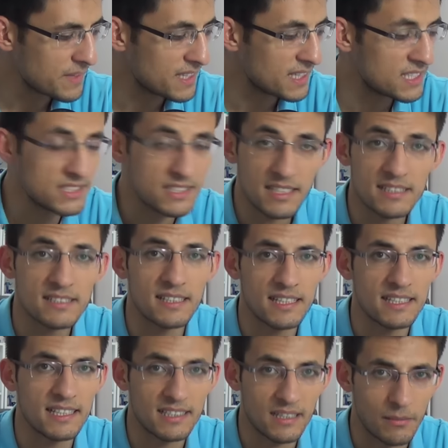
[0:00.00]
ikinci nesil
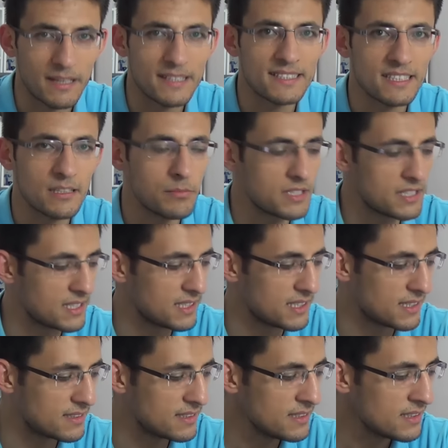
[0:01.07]
i7 ama eski bir
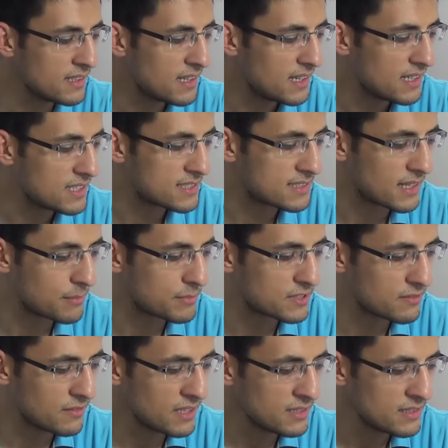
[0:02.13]
i7
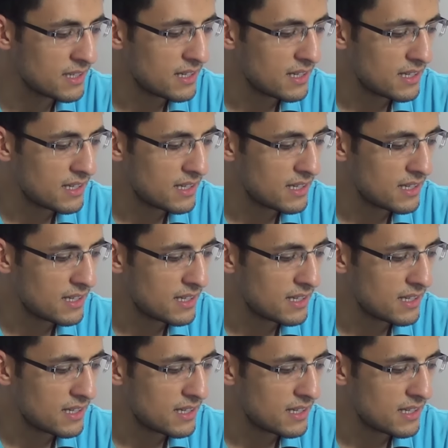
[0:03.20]
işlemcisi var.